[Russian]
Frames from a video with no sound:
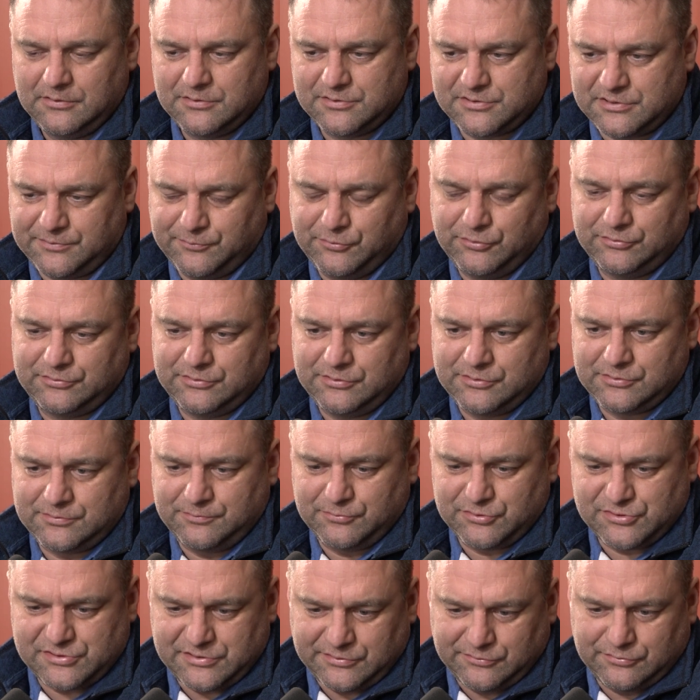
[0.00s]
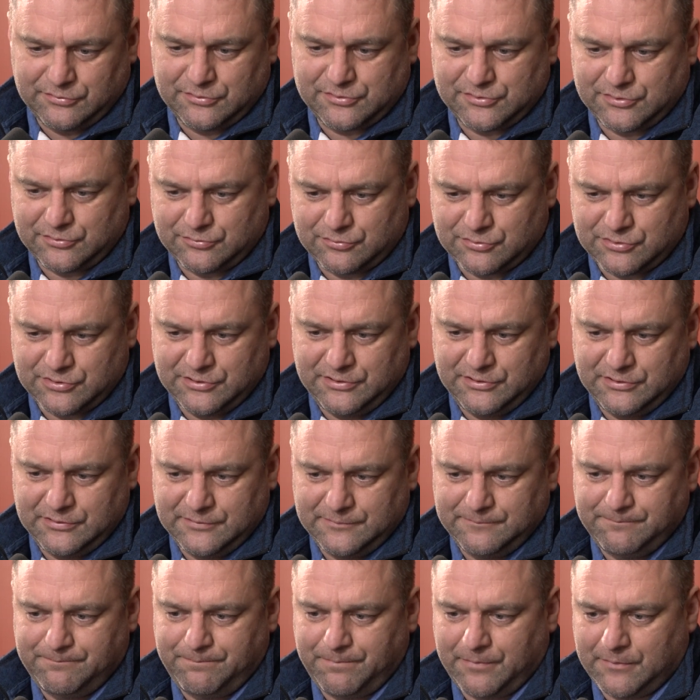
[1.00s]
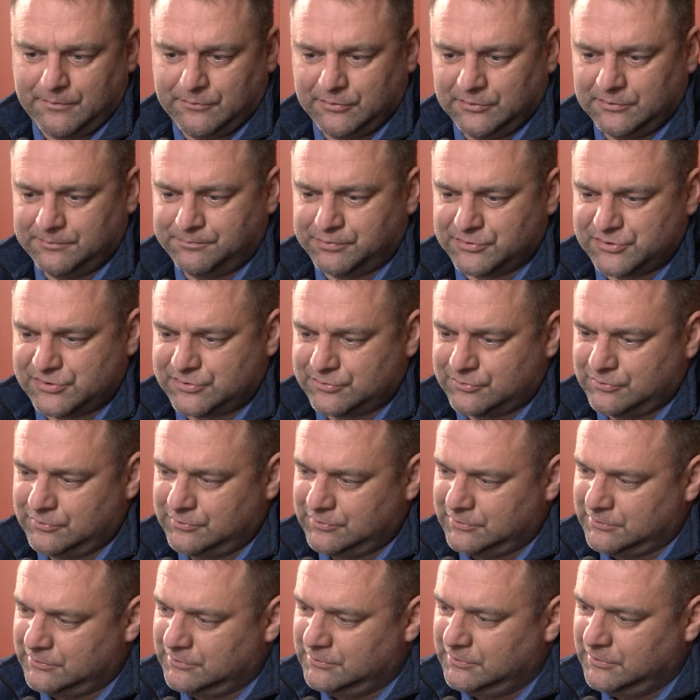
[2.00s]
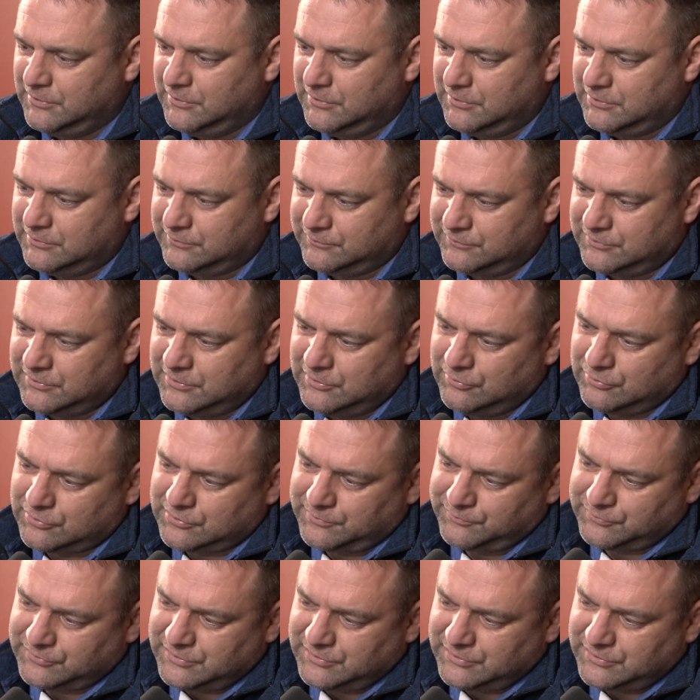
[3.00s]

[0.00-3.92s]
Само это мостовое сооружение было построено в далеком